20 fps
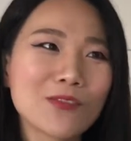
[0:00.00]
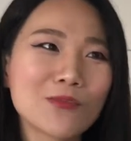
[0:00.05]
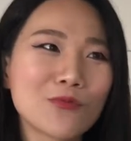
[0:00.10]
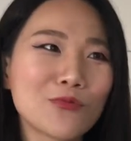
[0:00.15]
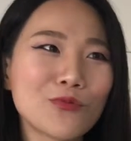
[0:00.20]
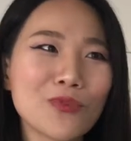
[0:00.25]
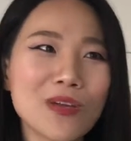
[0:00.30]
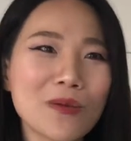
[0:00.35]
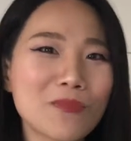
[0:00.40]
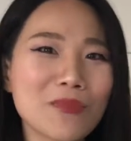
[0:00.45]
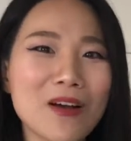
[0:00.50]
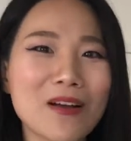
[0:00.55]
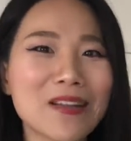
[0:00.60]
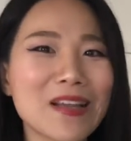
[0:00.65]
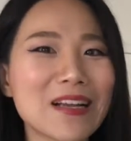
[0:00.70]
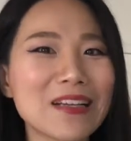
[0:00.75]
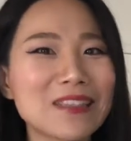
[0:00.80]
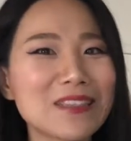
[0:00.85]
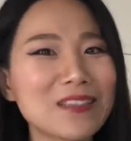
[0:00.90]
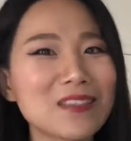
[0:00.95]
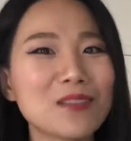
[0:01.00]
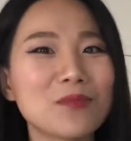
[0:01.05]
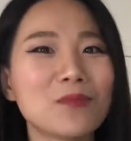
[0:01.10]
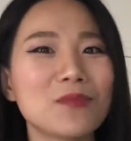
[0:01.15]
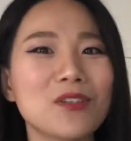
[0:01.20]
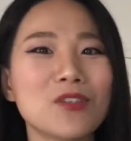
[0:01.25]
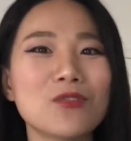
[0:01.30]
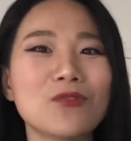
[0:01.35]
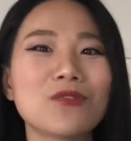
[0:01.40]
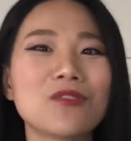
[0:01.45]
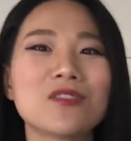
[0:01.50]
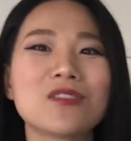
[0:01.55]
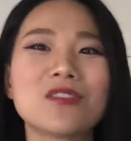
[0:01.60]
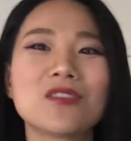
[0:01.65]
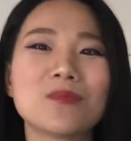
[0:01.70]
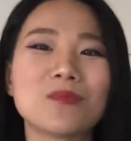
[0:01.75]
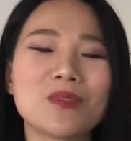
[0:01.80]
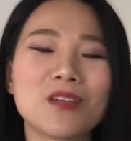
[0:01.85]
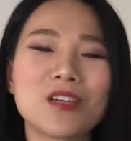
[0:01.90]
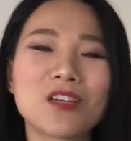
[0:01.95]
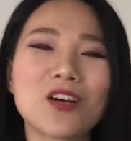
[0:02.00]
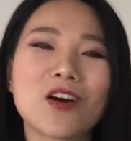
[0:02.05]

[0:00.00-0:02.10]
我也不知道它是怎么用什么